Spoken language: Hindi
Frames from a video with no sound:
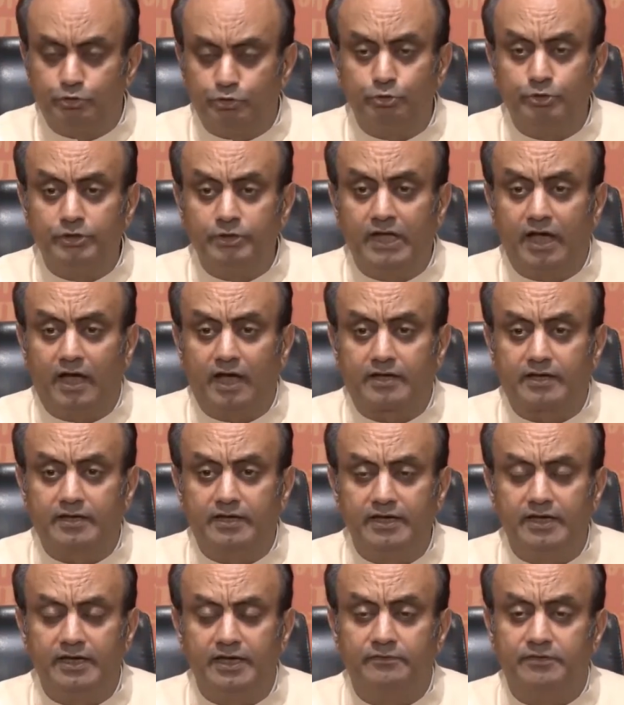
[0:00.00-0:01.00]
दुनिया
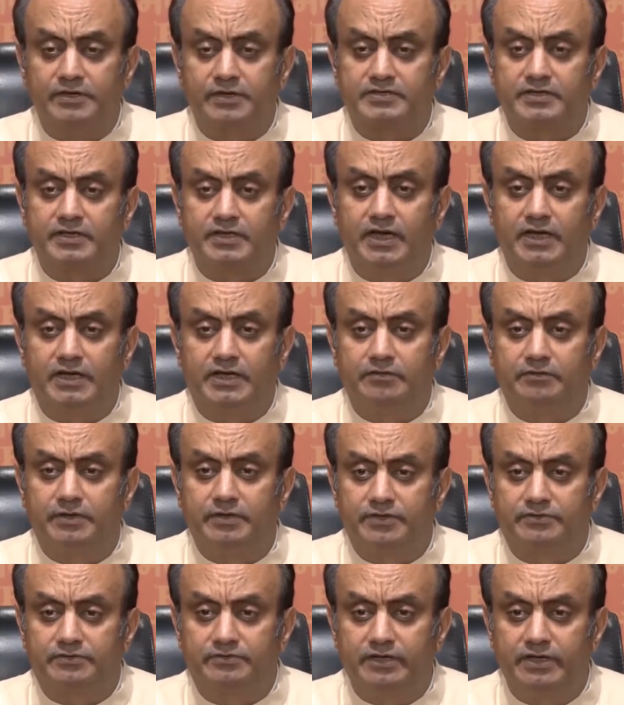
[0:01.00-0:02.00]
की इन्वेस्टिगेटिव
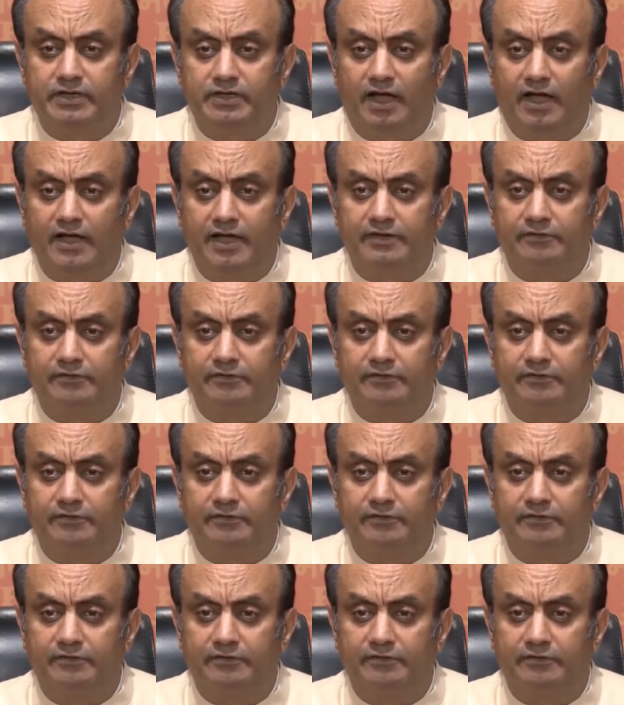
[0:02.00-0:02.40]
हिस्ट्री का